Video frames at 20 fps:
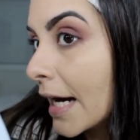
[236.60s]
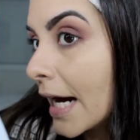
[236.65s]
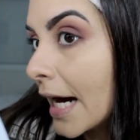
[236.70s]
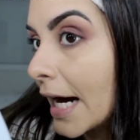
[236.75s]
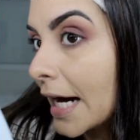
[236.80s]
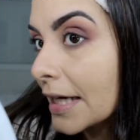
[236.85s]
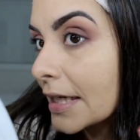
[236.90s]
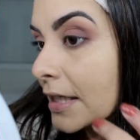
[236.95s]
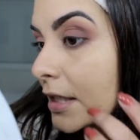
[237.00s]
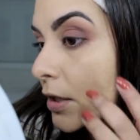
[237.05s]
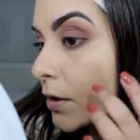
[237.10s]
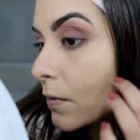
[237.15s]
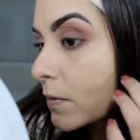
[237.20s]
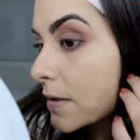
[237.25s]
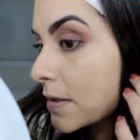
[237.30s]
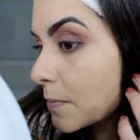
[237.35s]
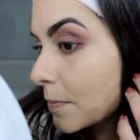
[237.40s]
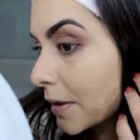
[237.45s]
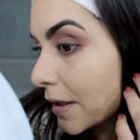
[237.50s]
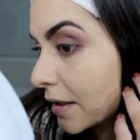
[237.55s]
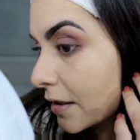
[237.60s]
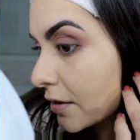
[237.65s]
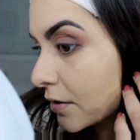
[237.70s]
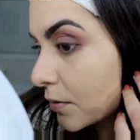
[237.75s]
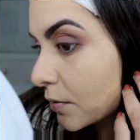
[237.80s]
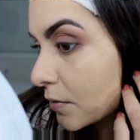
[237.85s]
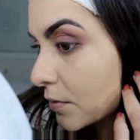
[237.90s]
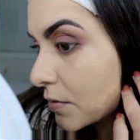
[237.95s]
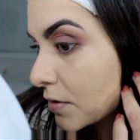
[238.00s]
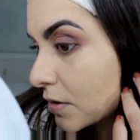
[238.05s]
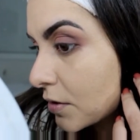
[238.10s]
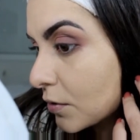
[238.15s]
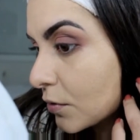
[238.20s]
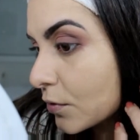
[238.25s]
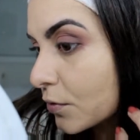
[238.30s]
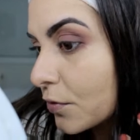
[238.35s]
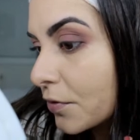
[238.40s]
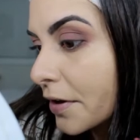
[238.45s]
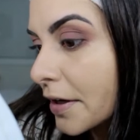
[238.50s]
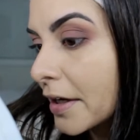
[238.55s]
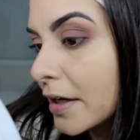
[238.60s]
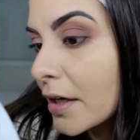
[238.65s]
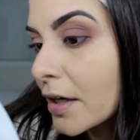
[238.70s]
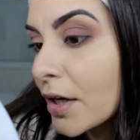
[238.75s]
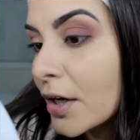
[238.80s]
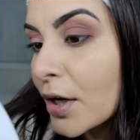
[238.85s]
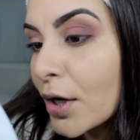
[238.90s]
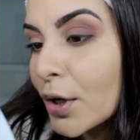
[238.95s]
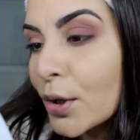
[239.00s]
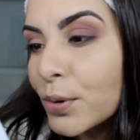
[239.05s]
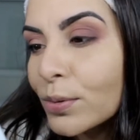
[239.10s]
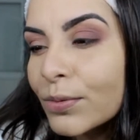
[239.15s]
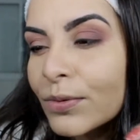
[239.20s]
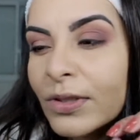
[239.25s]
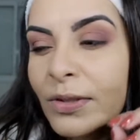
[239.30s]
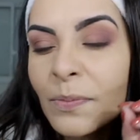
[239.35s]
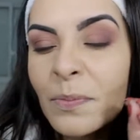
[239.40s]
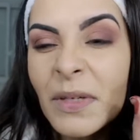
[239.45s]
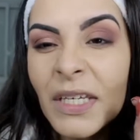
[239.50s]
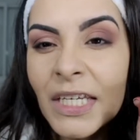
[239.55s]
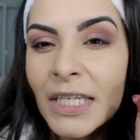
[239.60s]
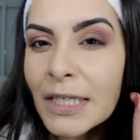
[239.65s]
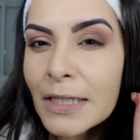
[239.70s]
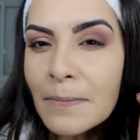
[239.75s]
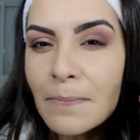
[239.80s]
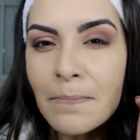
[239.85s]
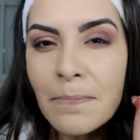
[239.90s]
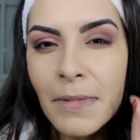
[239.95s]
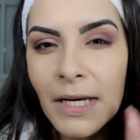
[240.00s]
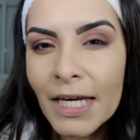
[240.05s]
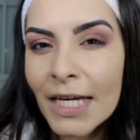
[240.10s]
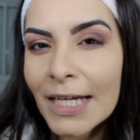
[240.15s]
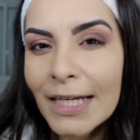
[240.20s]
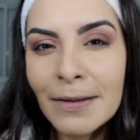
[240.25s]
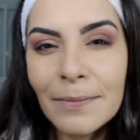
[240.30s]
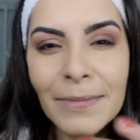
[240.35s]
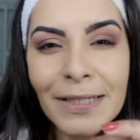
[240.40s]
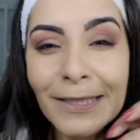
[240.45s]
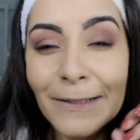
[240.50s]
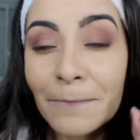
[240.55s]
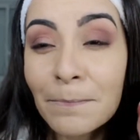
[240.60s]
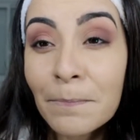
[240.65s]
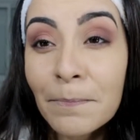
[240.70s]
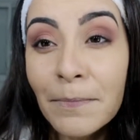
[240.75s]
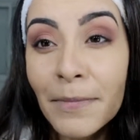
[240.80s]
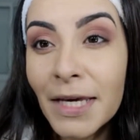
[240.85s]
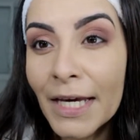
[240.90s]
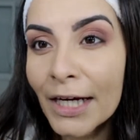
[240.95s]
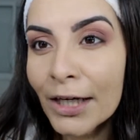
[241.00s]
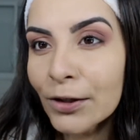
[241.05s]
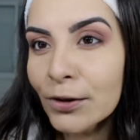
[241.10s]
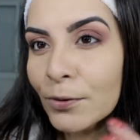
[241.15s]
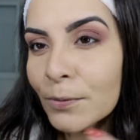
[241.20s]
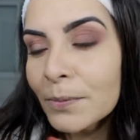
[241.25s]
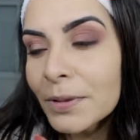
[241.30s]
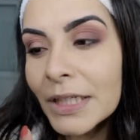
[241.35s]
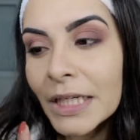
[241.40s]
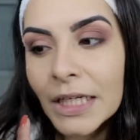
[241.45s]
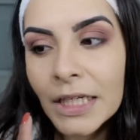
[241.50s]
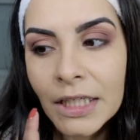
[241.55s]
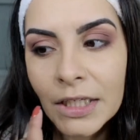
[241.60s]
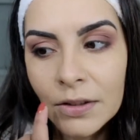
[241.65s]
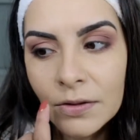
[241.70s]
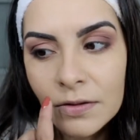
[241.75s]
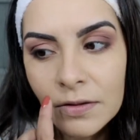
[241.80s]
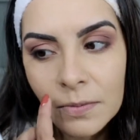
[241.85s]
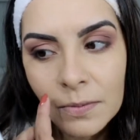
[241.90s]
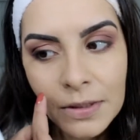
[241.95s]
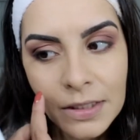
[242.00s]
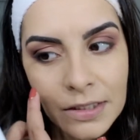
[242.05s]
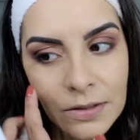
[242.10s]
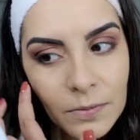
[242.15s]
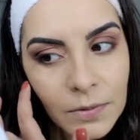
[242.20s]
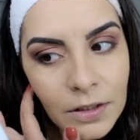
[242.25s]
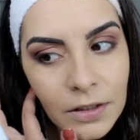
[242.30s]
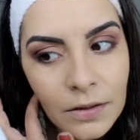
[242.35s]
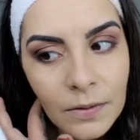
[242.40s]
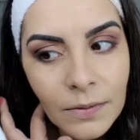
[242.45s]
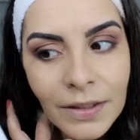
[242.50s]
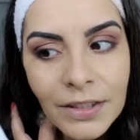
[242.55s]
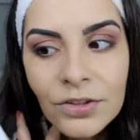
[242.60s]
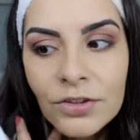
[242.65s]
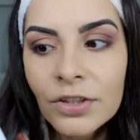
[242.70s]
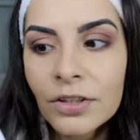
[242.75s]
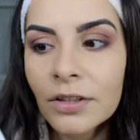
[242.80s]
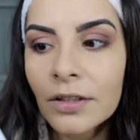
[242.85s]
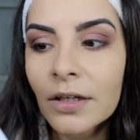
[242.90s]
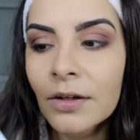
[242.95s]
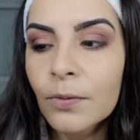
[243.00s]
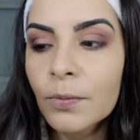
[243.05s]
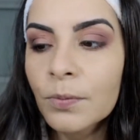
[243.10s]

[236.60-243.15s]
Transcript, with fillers: Aqui com o espelhinho eu consigo ver uns mini, mínimas, micro brilhinhos mesmo, que não adianta eu